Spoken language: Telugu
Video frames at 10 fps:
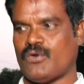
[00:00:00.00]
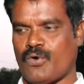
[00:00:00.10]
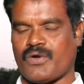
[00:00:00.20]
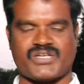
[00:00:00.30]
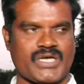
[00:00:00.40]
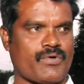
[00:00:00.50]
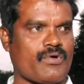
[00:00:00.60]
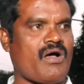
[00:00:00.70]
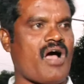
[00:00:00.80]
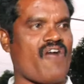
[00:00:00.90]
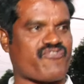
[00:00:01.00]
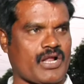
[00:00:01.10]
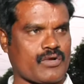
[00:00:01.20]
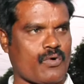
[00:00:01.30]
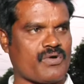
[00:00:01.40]
లోకేష్ ఎవరో ఆఫ్టర్
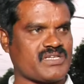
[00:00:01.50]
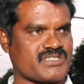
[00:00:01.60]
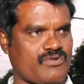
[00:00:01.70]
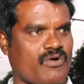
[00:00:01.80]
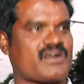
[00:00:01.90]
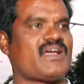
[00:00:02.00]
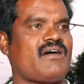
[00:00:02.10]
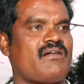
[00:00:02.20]
ఆల్ కోన్ కిసం గొట్ట